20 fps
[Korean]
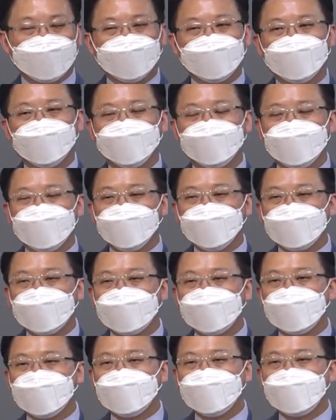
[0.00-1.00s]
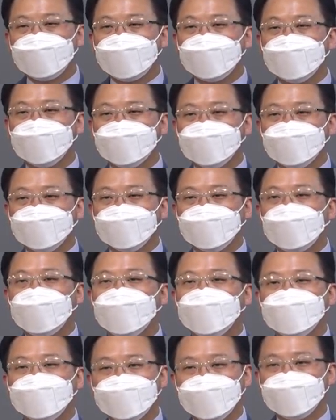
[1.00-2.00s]
아, 우리 인간의 생각은
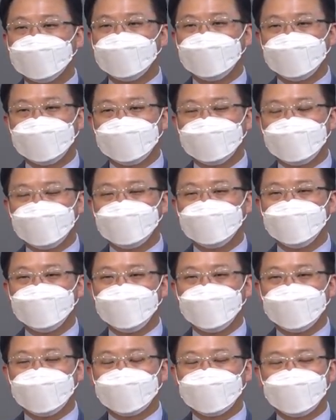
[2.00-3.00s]
한계가 있습니다.